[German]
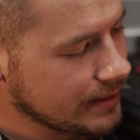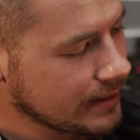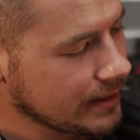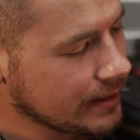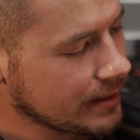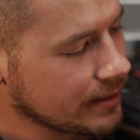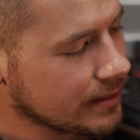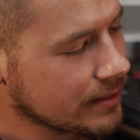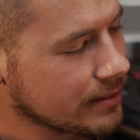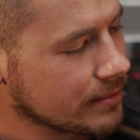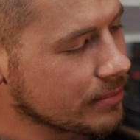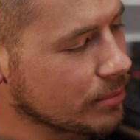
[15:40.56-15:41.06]
Ist
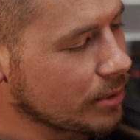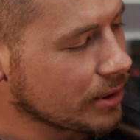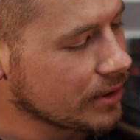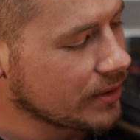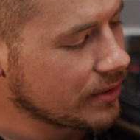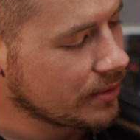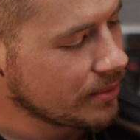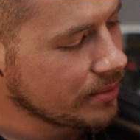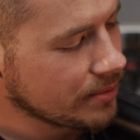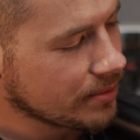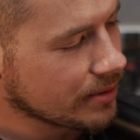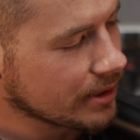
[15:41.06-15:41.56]
echt ein
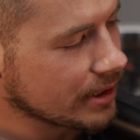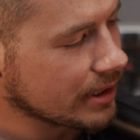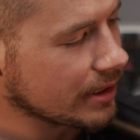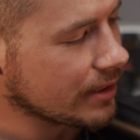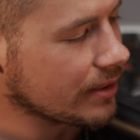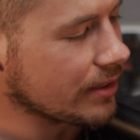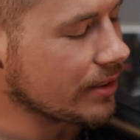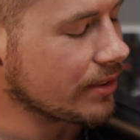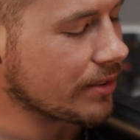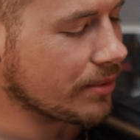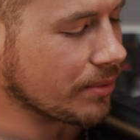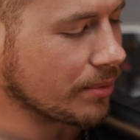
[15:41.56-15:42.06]
Mordszufall,
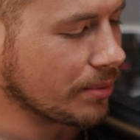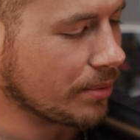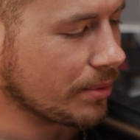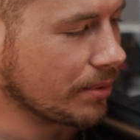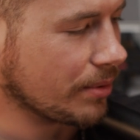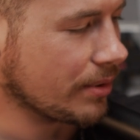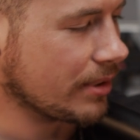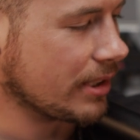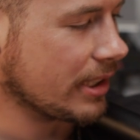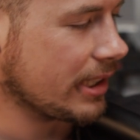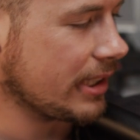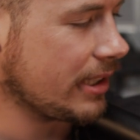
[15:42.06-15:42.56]
dass das
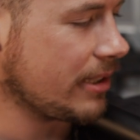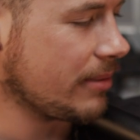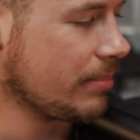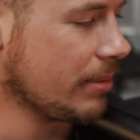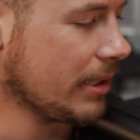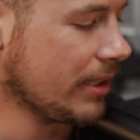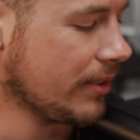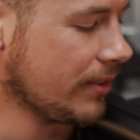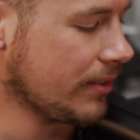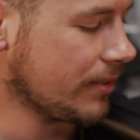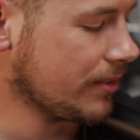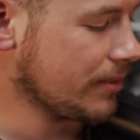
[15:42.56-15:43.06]
so geil
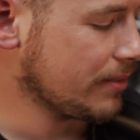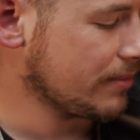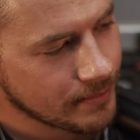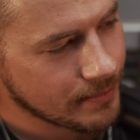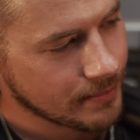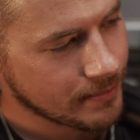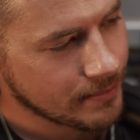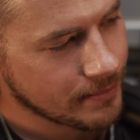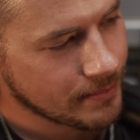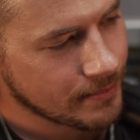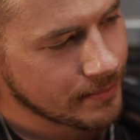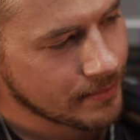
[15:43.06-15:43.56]
passt. Auf
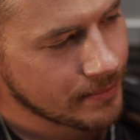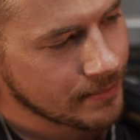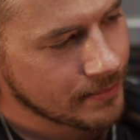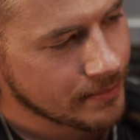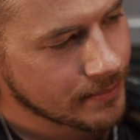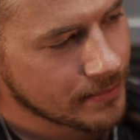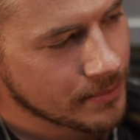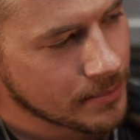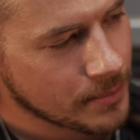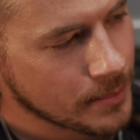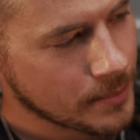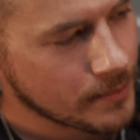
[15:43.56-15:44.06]
jeden Fall.
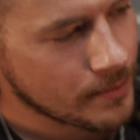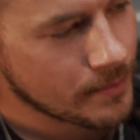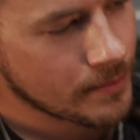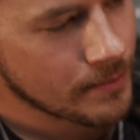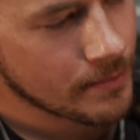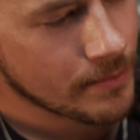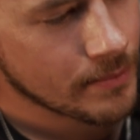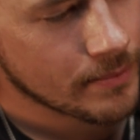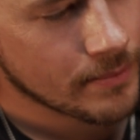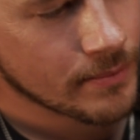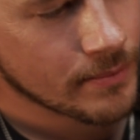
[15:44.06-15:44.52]
Also.